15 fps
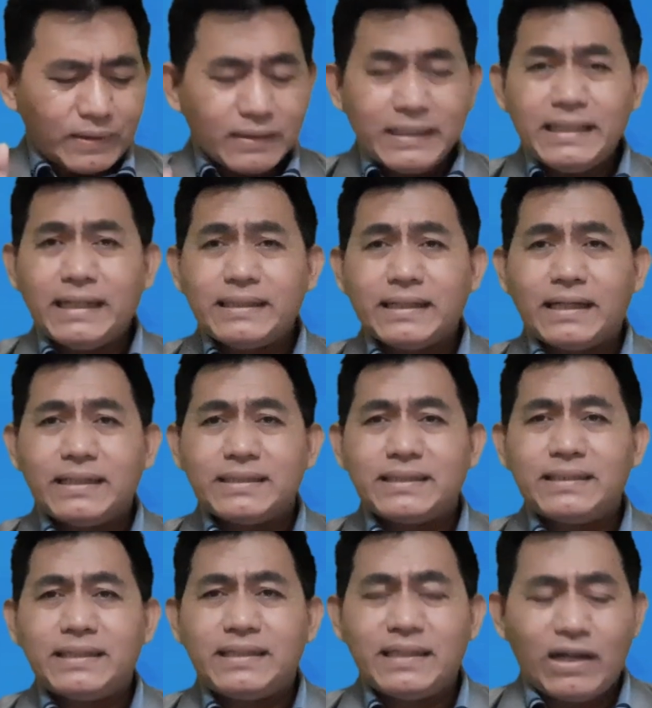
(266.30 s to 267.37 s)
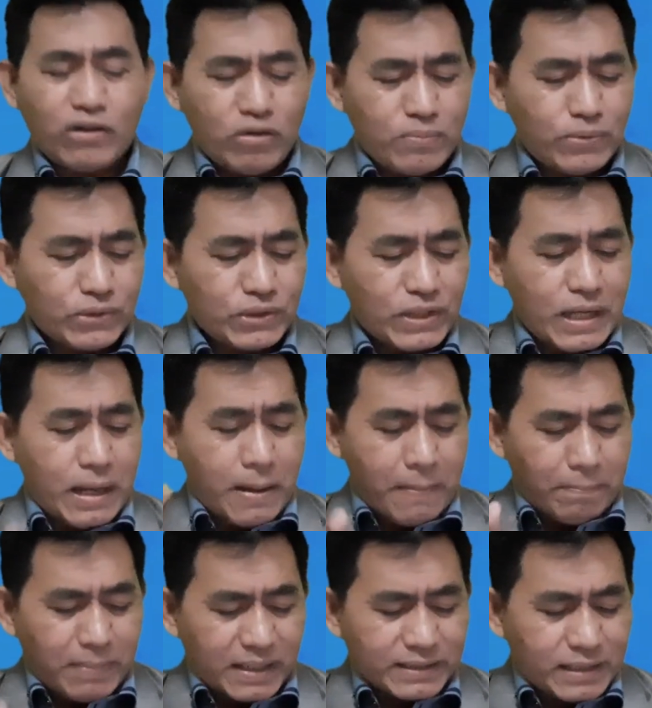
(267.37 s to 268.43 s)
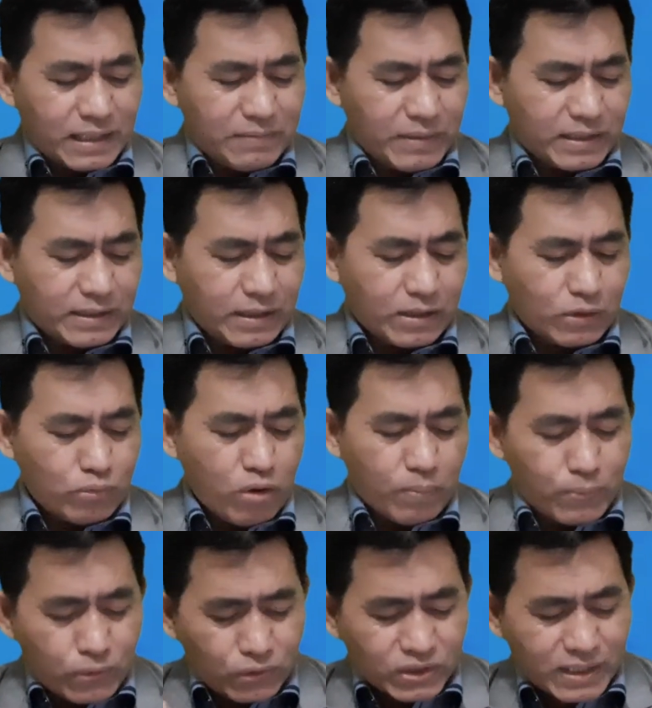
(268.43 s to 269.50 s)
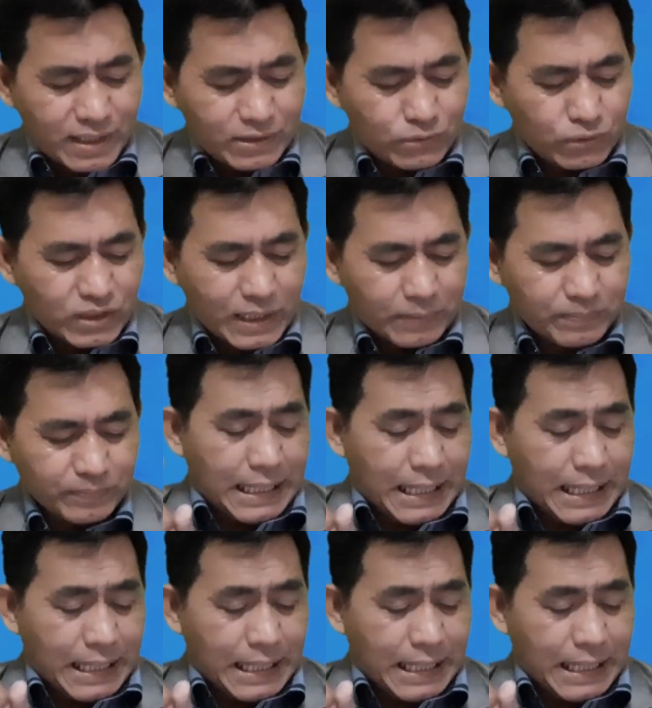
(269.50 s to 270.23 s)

Dikatakan di sini di Yakobus pasal 5 yang ke-20 selanjutnya.